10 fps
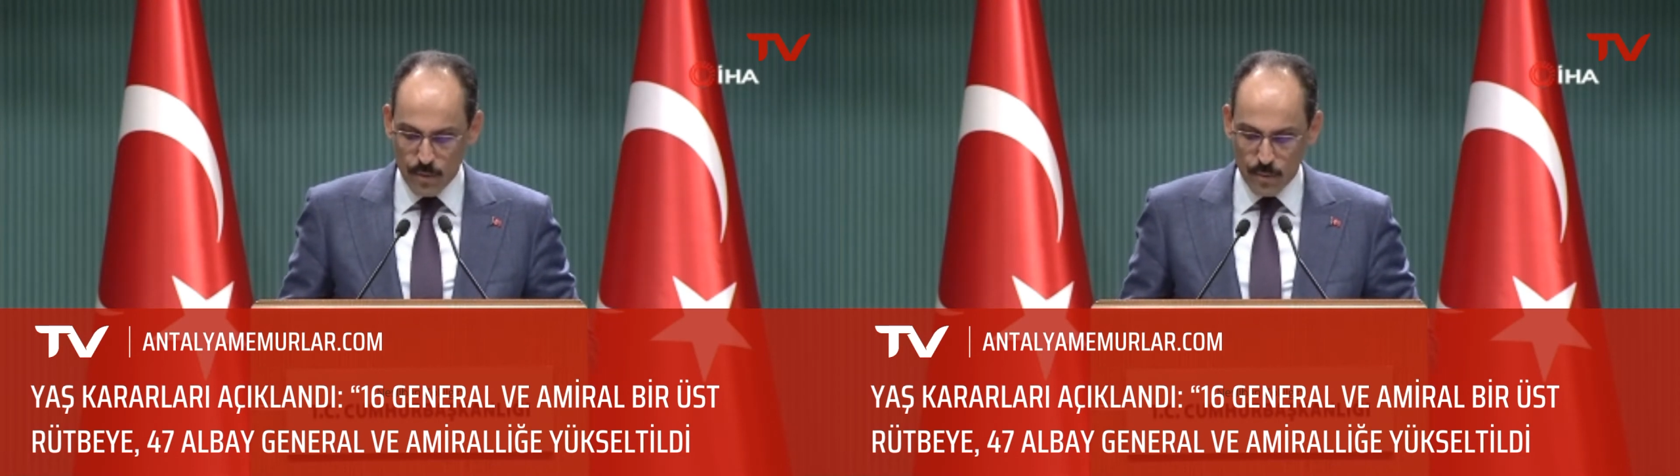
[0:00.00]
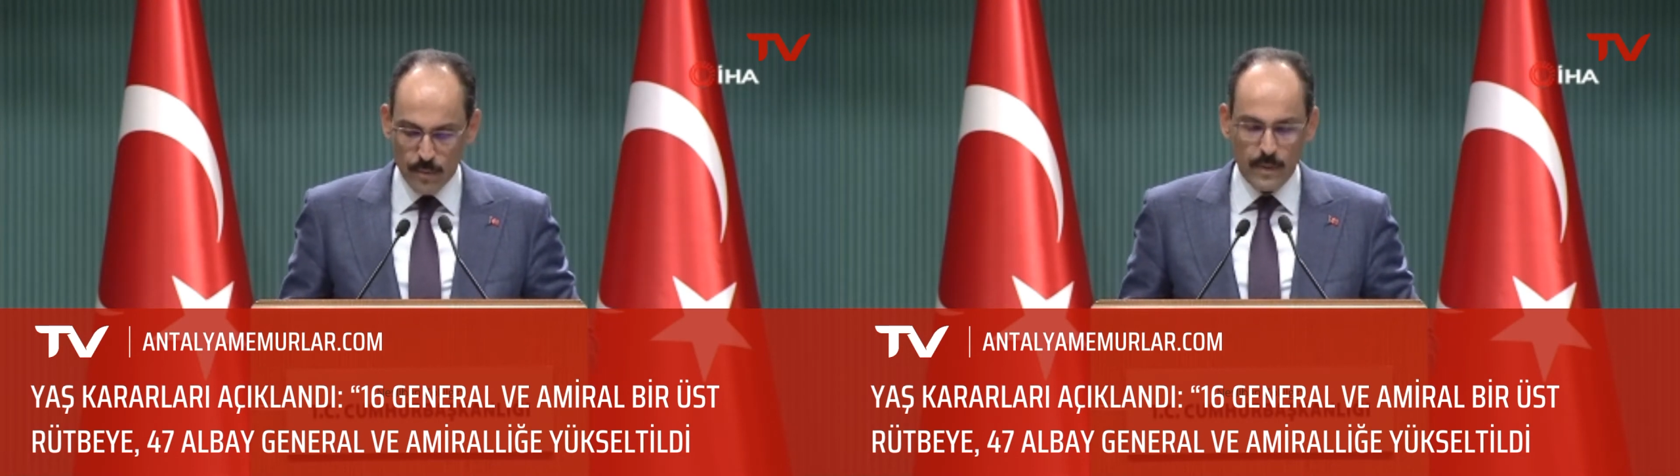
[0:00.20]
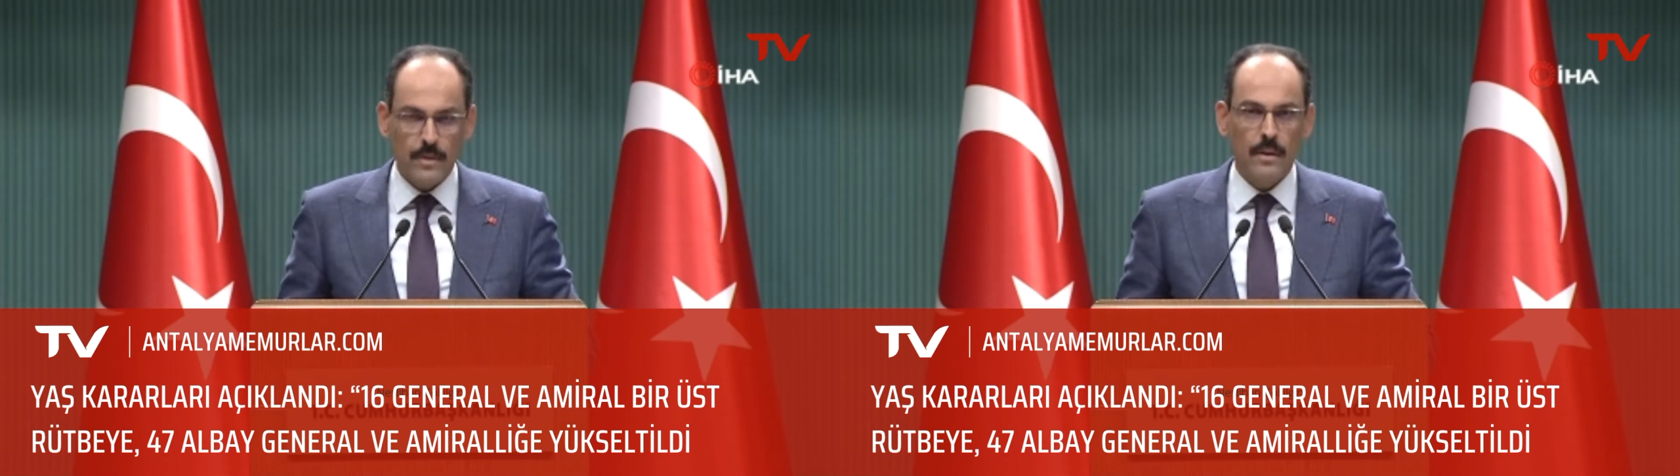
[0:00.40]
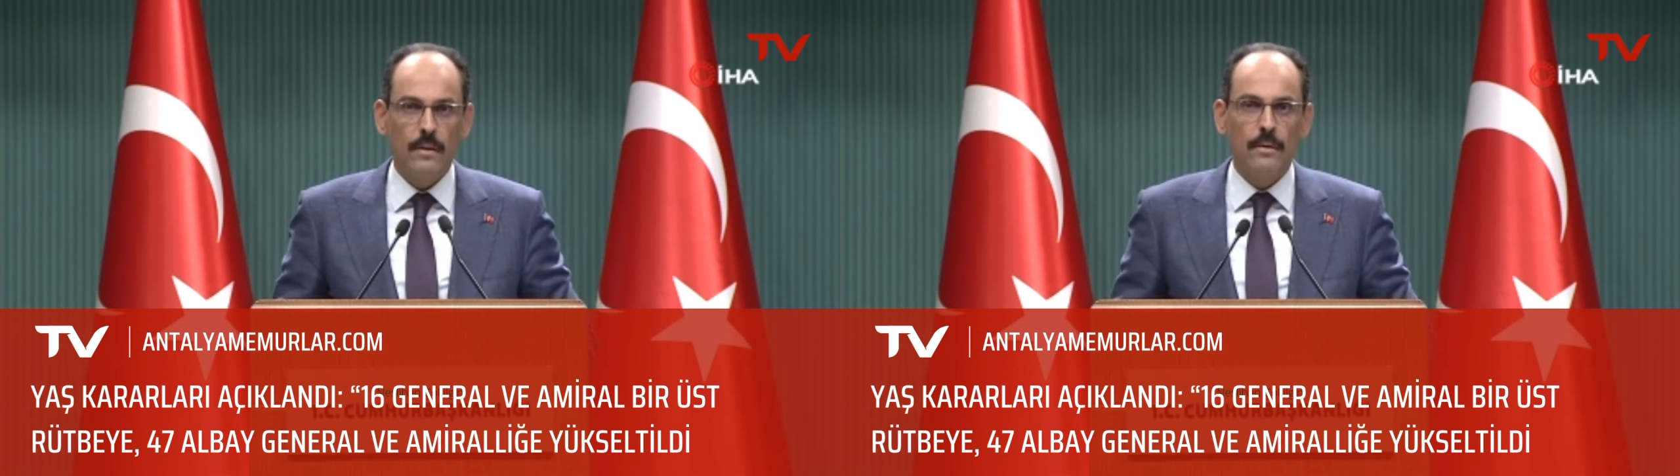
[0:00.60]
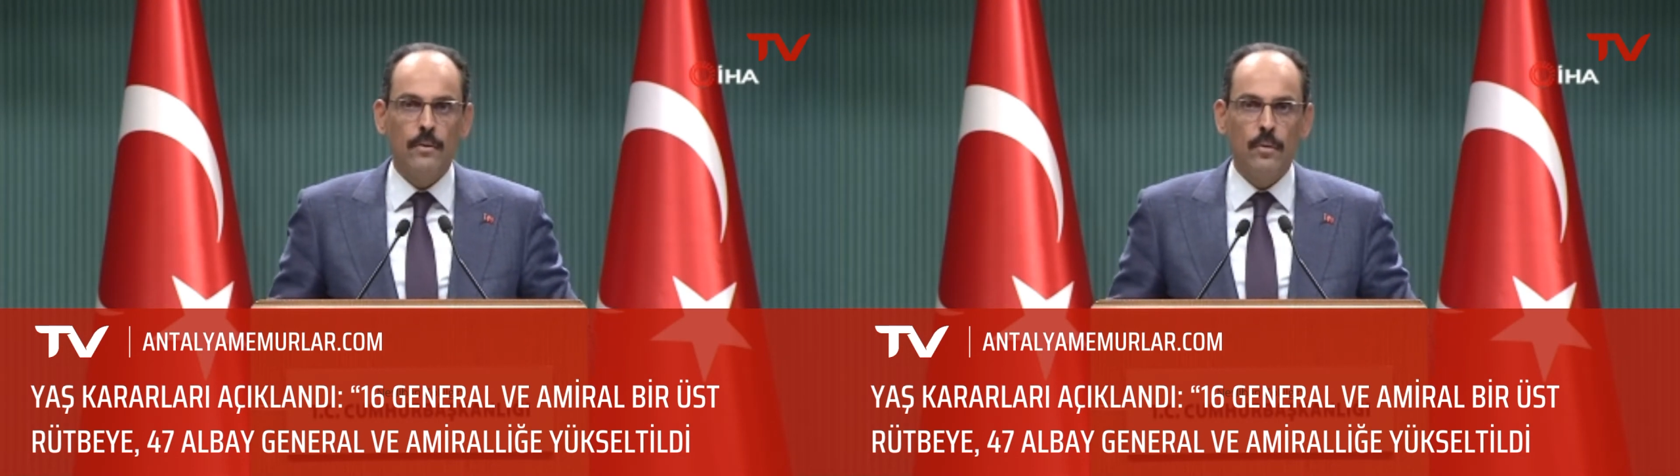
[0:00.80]

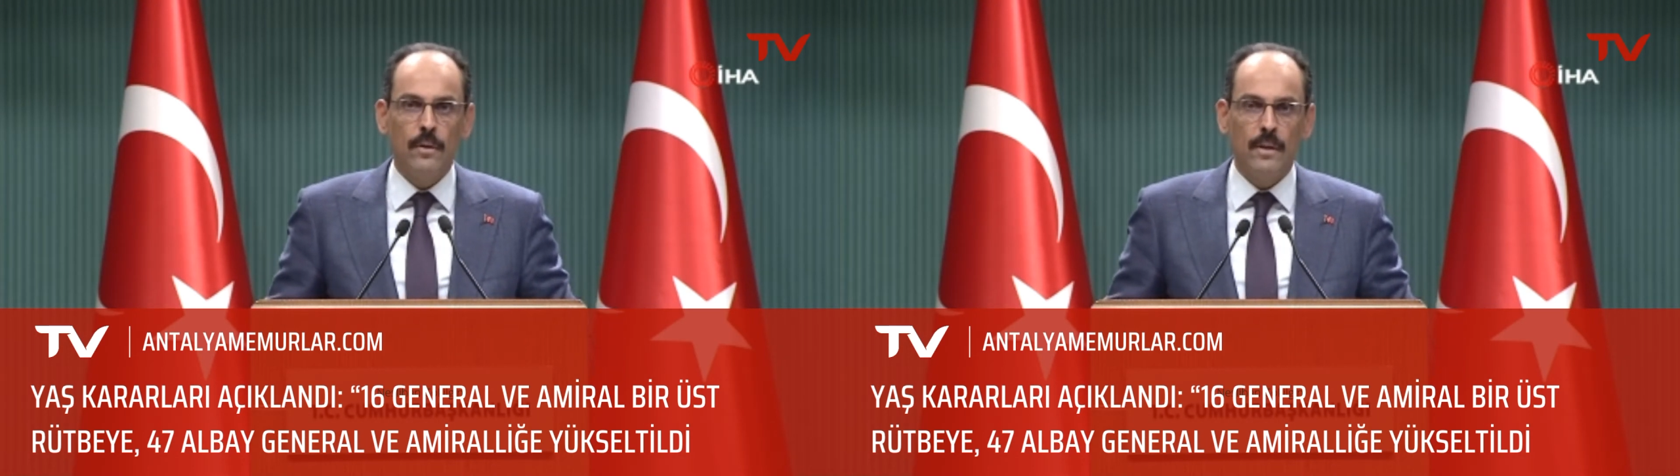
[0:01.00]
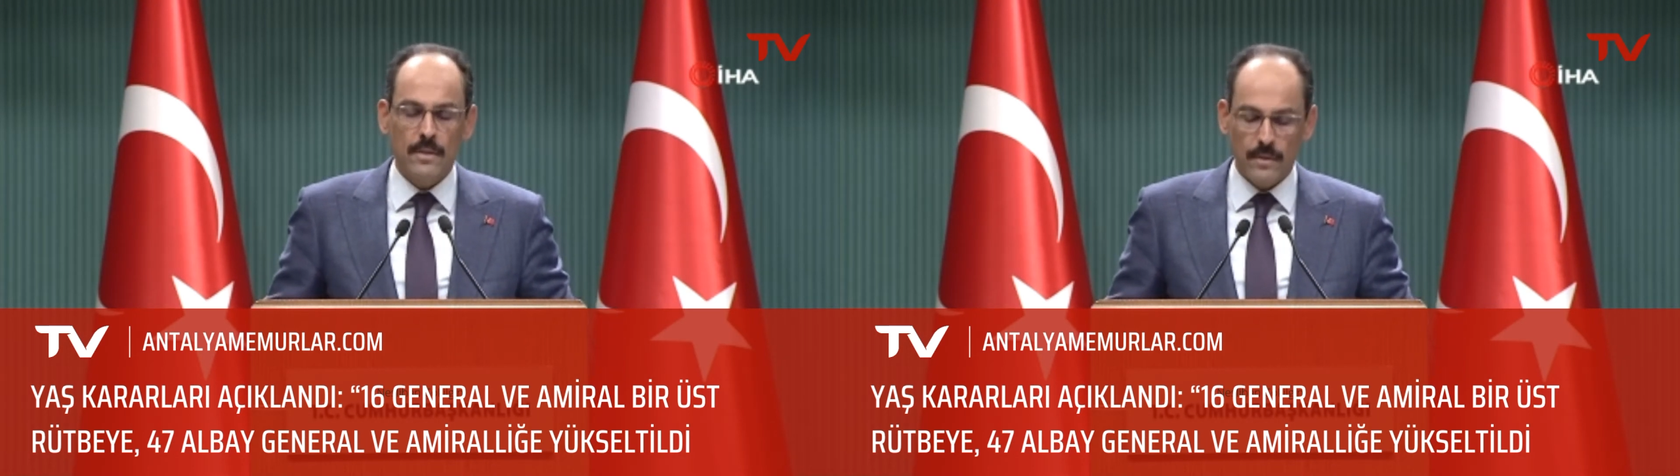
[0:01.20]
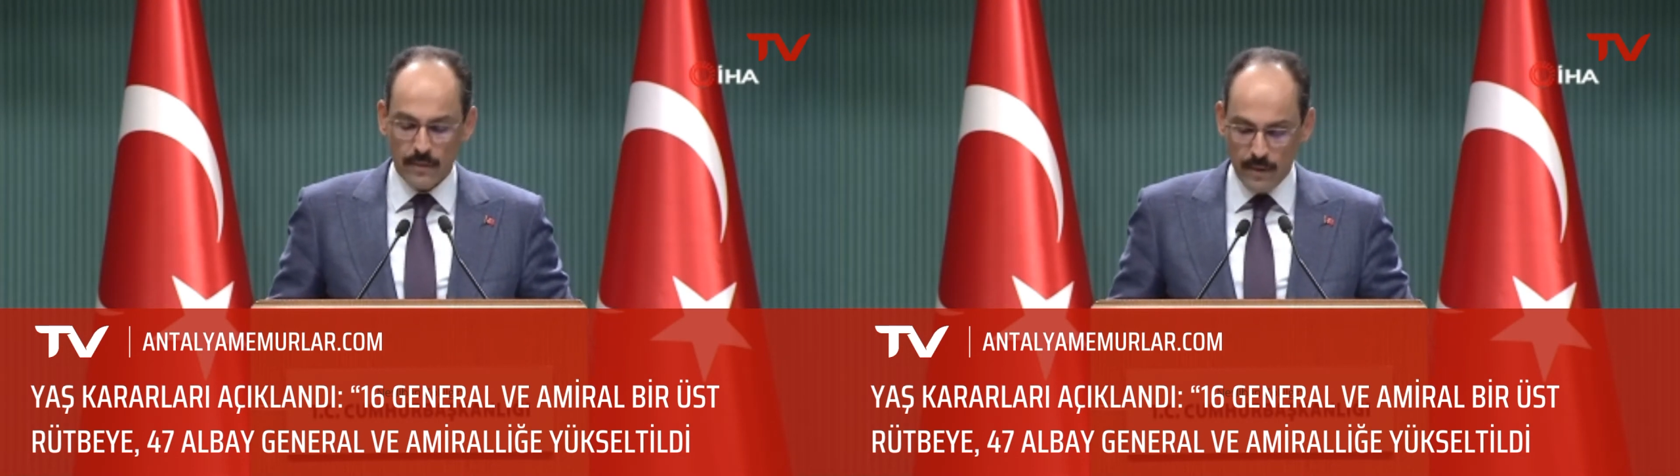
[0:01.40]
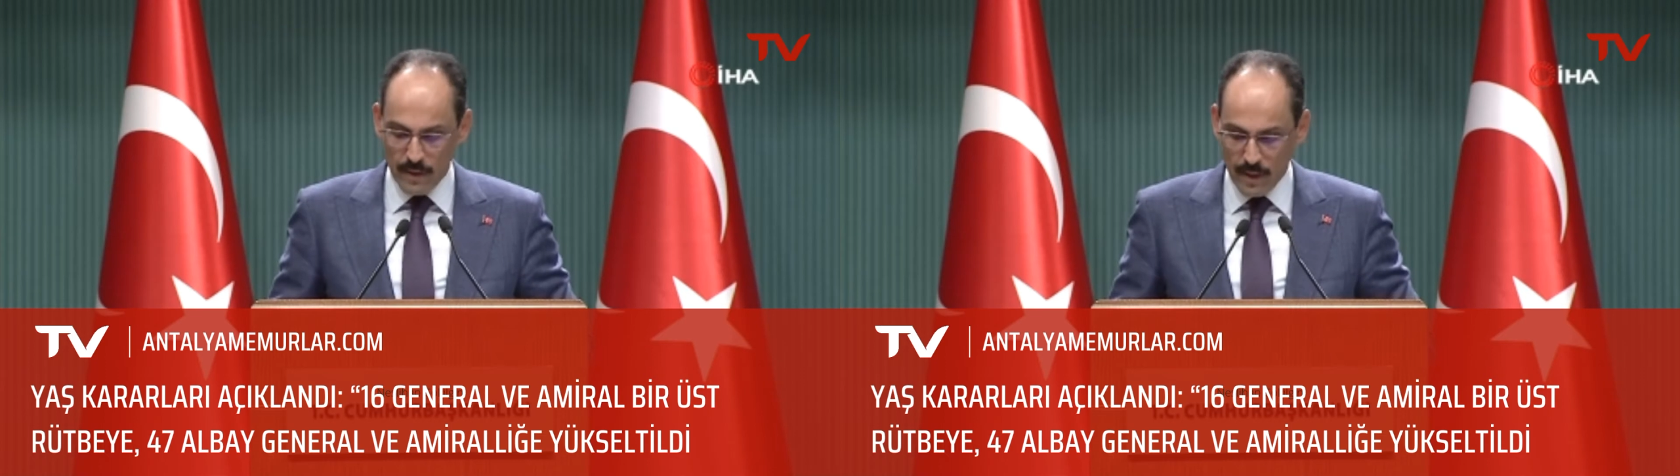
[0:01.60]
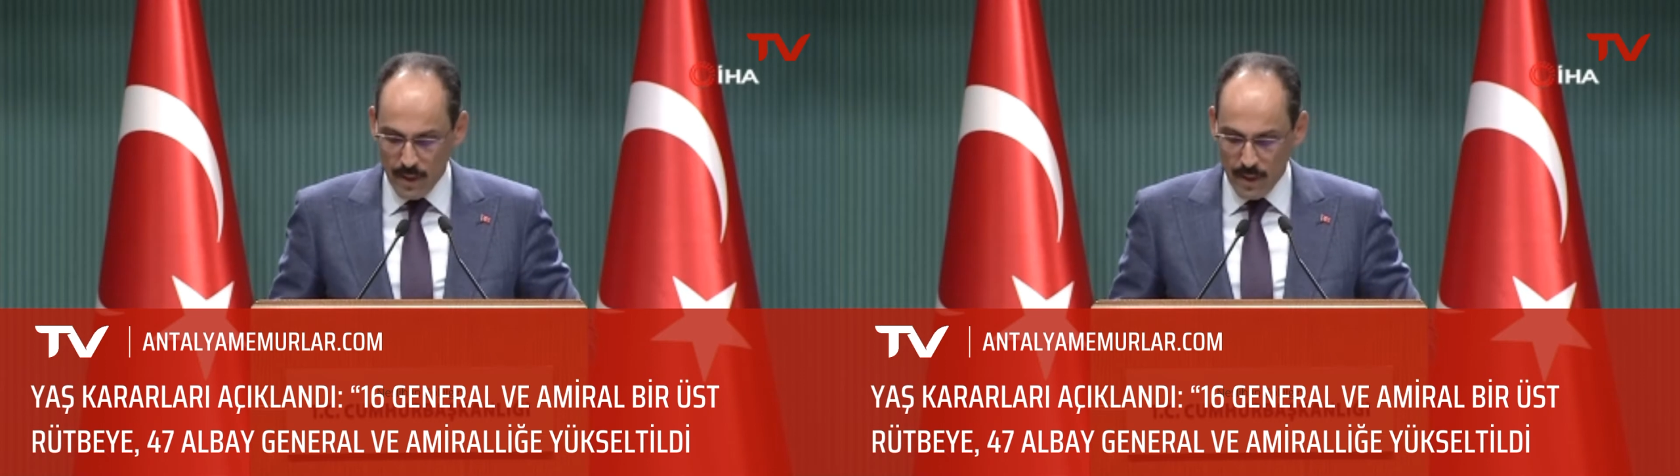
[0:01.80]
Cumhurbaşkanlığı Külliyesi'nde